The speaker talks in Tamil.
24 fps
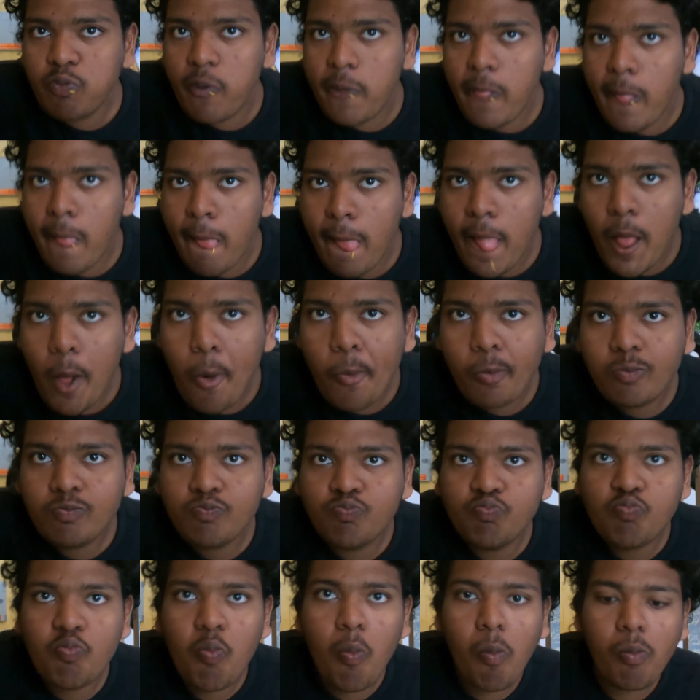பிரியாணி சரி
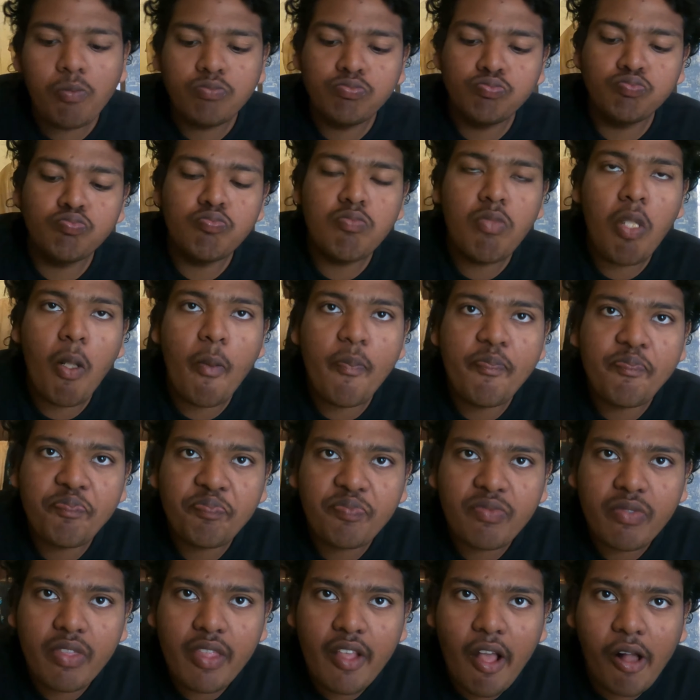
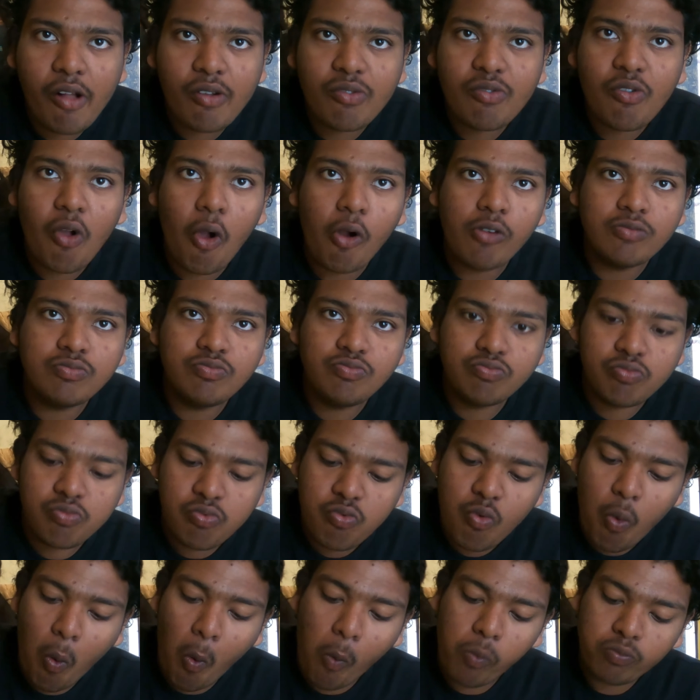சிக்கன் சிக்ஸ்டி ஃபைவ் சரி
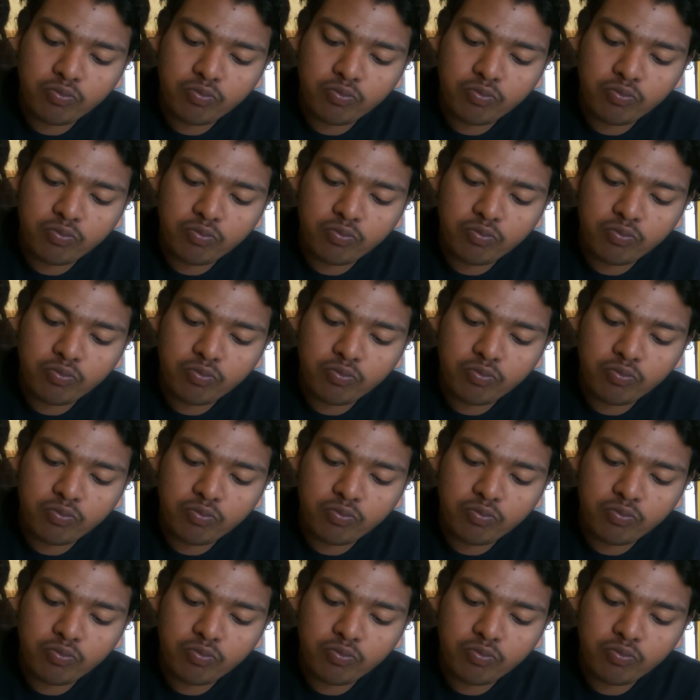